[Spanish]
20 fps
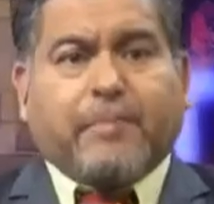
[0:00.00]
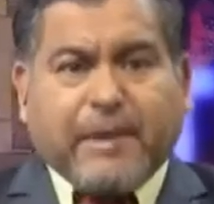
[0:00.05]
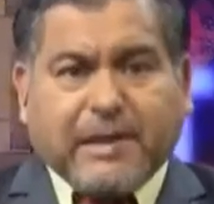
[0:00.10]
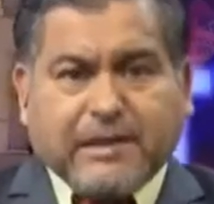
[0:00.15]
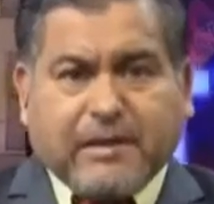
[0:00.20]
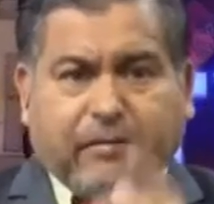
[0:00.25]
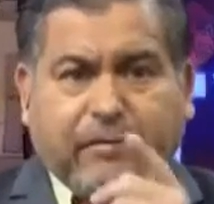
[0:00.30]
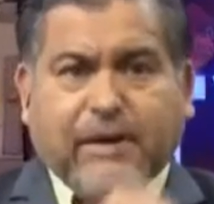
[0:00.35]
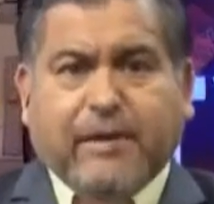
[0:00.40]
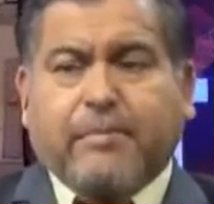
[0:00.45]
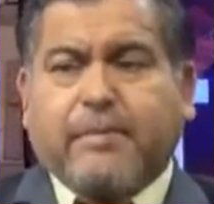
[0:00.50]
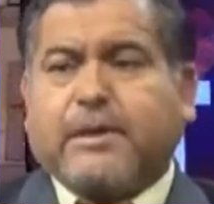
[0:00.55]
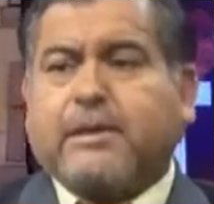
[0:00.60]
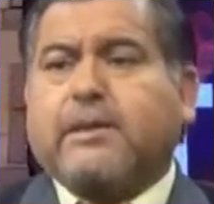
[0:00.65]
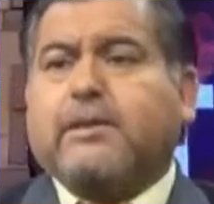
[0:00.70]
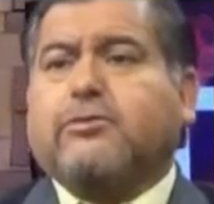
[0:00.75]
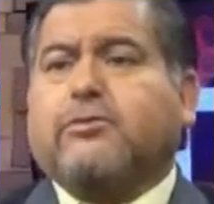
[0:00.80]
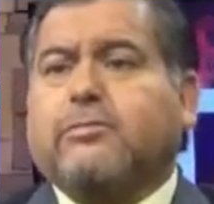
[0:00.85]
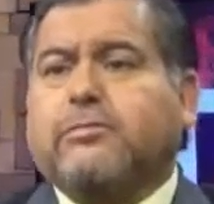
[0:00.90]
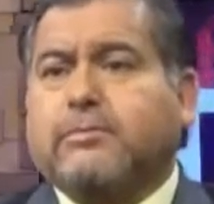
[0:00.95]
Y pasa
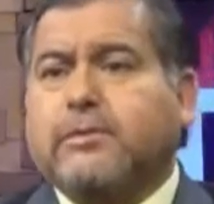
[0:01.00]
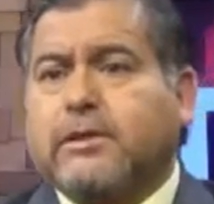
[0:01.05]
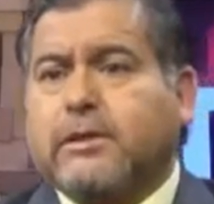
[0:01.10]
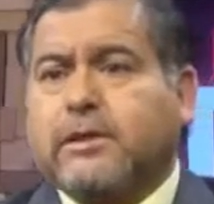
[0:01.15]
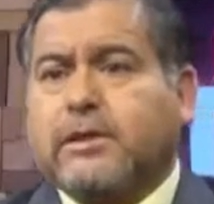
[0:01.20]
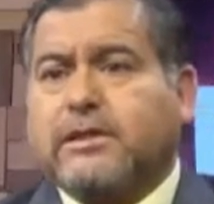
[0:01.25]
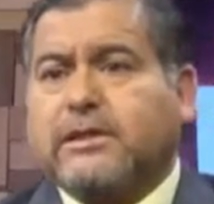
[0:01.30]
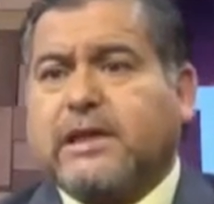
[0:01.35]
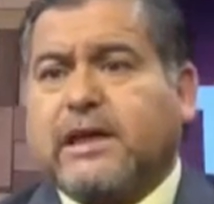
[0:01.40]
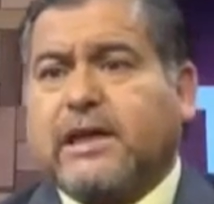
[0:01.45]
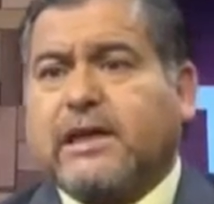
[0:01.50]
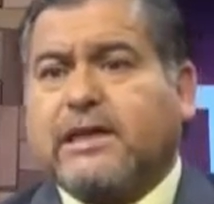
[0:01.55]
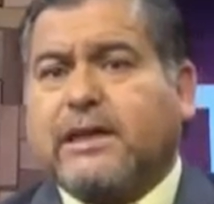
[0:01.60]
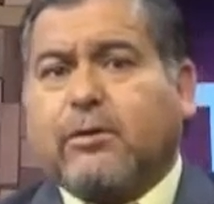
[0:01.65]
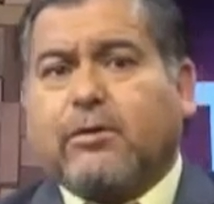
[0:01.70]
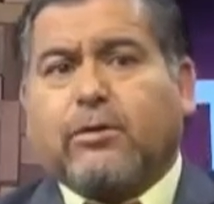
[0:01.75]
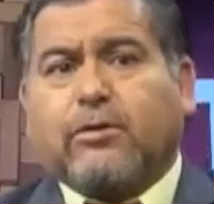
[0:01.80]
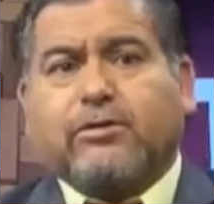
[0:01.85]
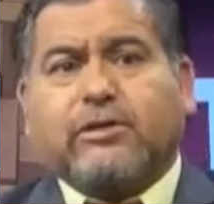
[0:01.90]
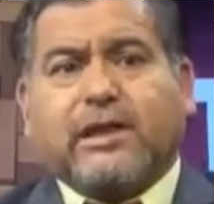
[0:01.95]
finalmente esto, se
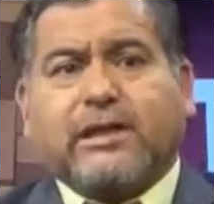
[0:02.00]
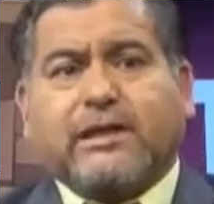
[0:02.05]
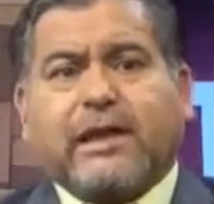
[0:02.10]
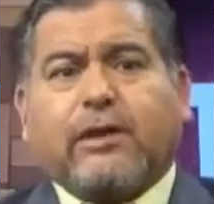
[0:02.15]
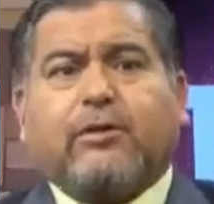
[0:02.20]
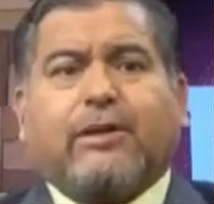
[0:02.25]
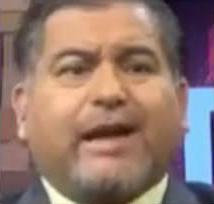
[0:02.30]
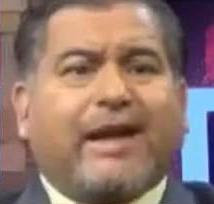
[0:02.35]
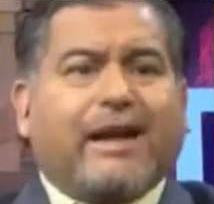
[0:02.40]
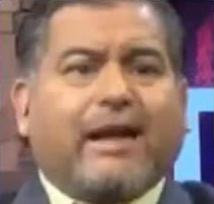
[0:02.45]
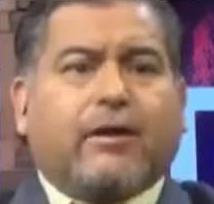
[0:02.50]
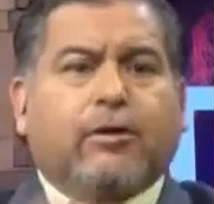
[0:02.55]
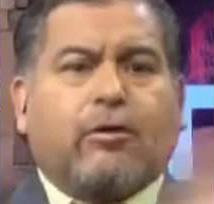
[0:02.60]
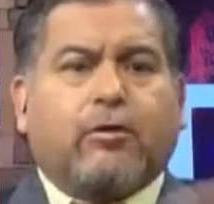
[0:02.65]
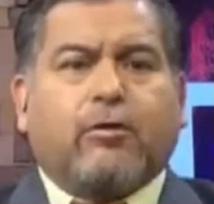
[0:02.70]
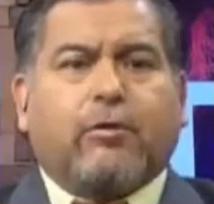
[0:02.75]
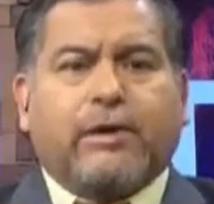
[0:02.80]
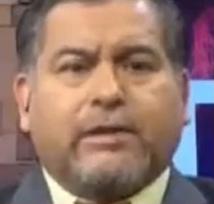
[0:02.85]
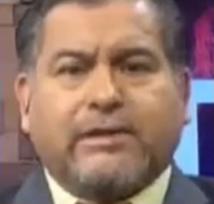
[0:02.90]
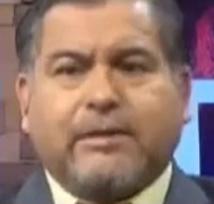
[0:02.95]
decreta cordón sanitario y queda la
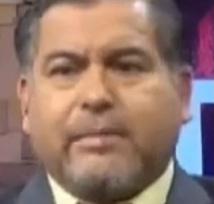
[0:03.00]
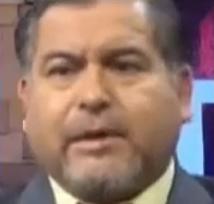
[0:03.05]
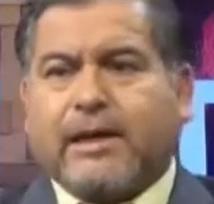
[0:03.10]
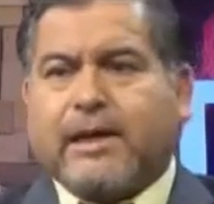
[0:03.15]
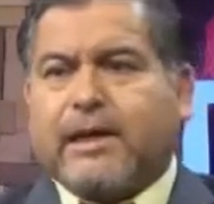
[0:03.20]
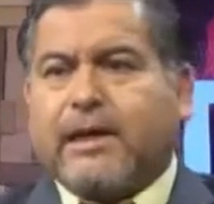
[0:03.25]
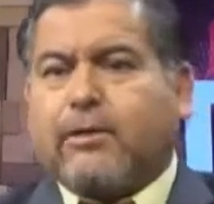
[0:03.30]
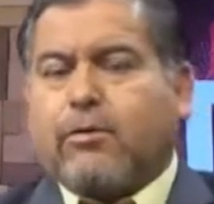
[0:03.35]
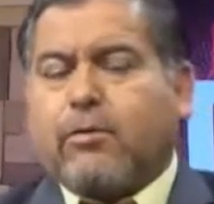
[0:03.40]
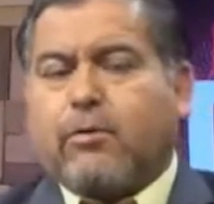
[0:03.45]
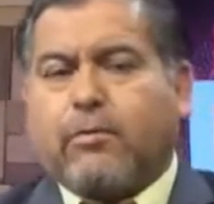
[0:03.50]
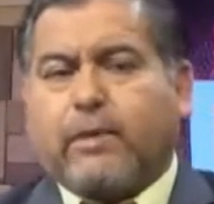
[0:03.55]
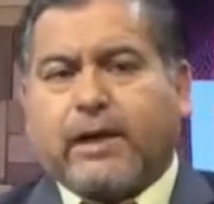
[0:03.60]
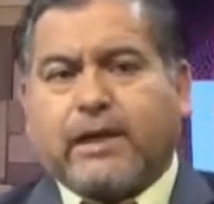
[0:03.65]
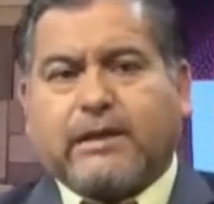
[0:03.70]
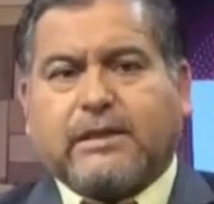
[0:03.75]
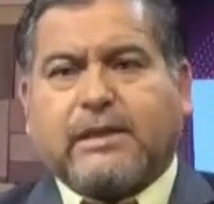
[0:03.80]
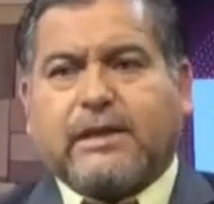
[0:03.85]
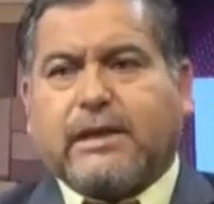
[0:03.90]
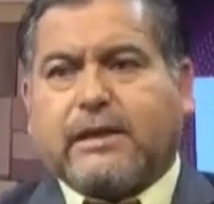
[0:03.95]
escoba. Se imagina con
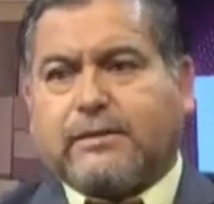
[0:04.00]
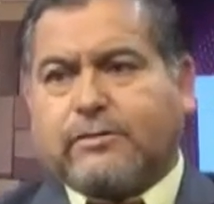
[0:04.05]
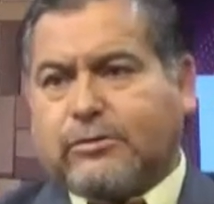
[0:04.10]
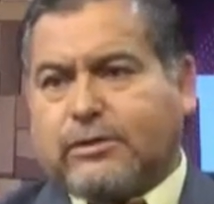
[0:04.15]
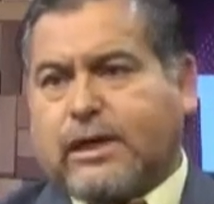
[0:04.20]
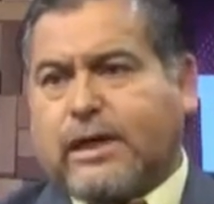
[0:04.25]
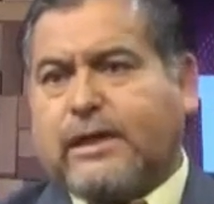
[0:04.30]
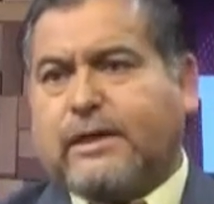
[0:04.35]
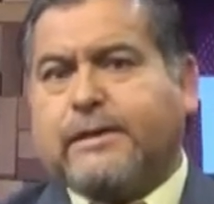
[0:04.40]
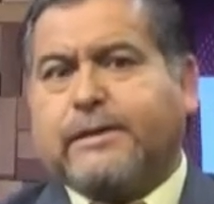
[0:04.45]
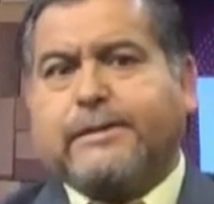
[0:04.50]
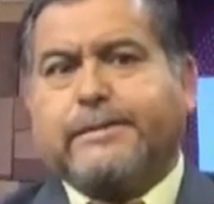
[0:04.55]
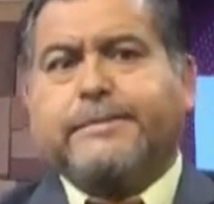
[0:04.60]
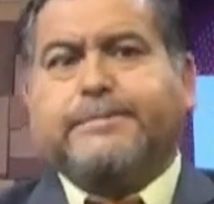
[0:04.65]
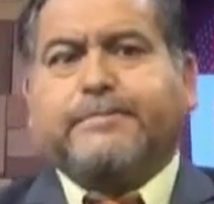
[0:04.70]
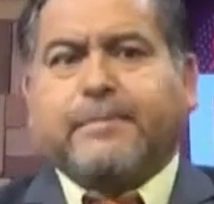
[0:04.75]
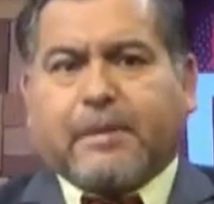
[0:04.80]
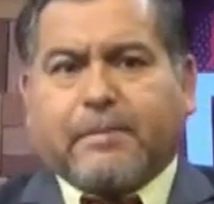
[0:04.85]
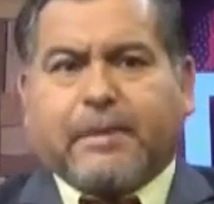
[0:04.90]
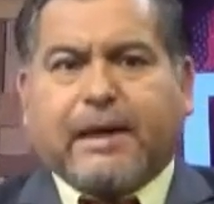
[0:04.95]
cuarentena total
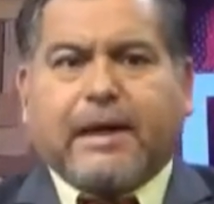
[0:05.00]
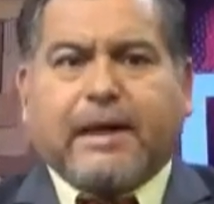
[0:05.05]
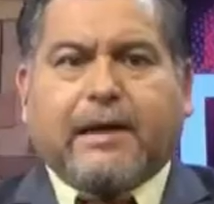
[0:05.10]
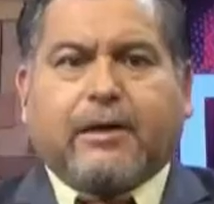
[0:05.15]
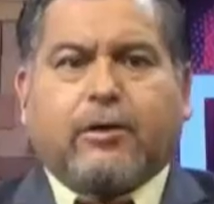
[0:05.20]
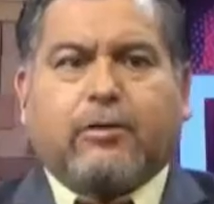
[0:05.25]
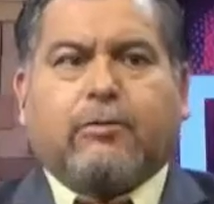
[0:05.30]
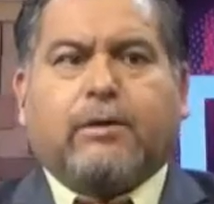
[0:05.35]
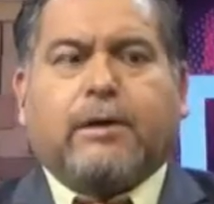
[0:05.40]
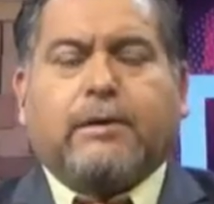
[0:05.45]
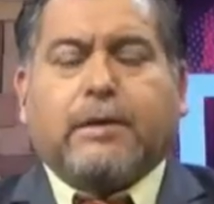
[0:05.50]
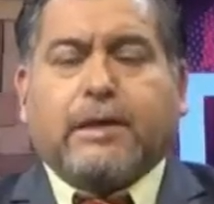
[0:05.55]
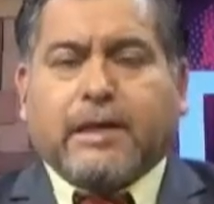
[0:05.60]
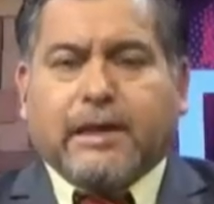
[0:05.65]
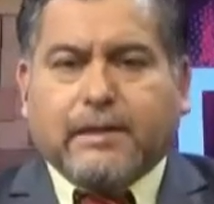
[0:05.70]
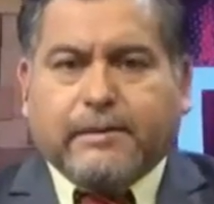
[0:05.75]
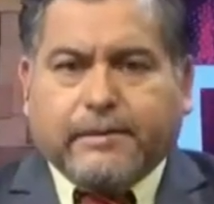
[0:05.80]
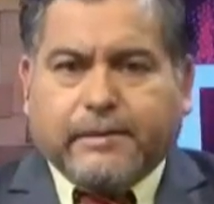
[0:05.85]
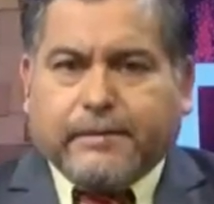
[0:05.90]
más la escoba.